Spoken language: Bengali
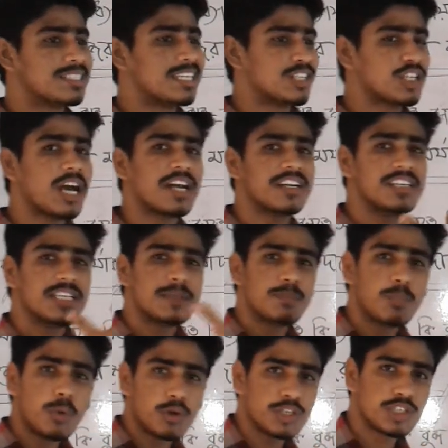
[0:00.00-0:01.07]
যে শারীরিক
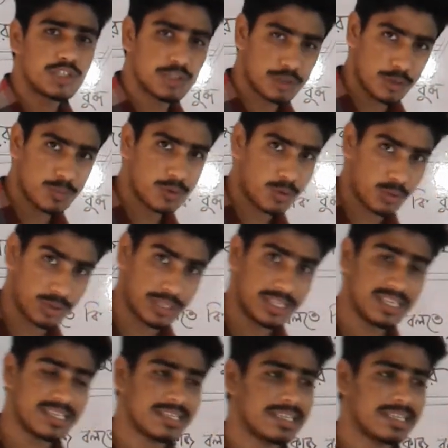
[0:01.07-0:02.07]
পরিশ্রম করে